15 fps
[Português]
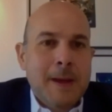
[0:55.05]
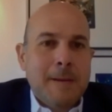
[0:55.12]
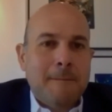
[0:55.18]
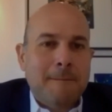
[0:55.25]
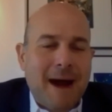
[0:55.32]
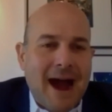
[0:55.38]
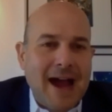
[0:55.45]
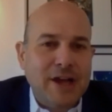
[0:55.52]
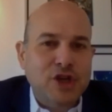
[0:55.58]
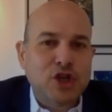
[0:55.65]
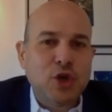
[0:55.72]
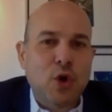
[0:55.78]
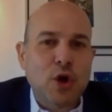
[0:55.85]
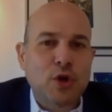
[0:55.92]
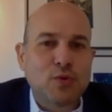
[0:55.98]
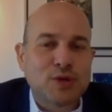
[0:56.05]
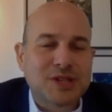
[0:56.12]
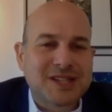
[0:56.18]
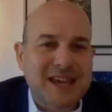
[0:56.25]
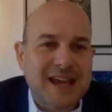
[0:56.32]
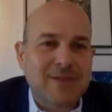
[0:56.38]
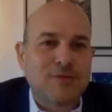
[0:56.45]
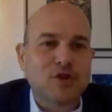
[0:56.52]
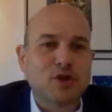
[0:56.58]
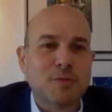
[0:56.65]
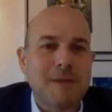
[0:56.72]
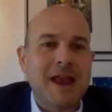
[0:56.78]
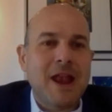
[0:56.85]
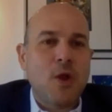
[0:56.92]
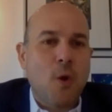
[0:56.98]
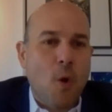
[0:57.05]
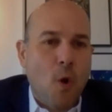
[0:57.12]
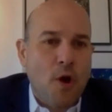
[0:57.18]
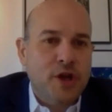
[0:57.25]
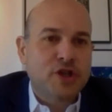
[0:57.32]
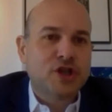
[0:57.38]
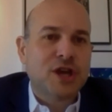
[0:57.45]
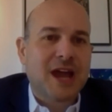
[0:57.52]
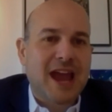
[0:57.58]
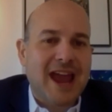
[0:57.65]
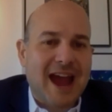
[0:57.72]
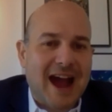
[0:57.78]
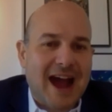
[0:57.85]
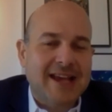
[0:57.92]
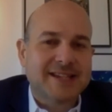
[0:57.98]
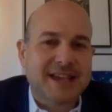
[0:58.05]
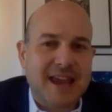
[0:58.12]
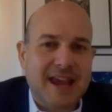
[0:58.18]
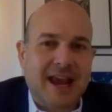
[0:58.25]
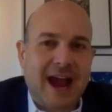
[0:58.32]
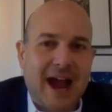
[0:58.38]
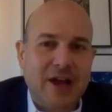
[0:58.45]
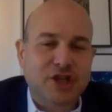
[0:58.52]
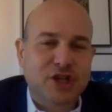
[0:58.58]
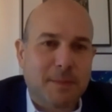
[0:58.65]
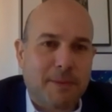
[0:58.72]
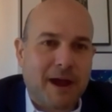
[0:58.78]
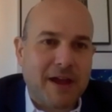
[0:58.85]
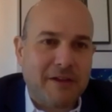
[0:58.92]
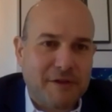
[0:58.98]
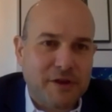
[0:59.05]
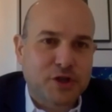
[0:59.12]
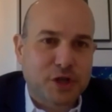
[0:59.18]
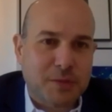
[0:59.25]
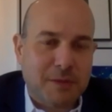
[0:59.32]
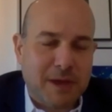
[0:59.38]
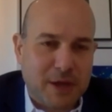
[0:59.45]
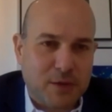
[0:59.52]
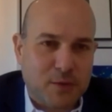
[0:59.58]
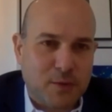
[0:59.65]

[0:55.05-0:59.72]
mais de 800 milhões de reais em caixa para investimento.